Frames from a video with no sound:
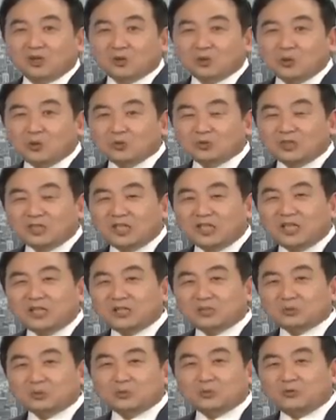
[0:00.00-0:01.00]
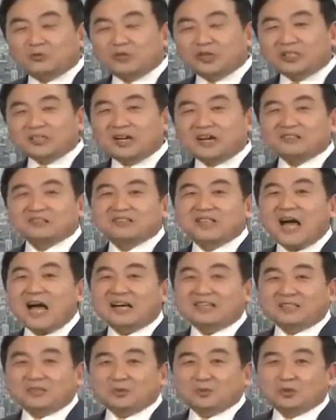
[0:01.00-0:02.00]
控制力度非常大的，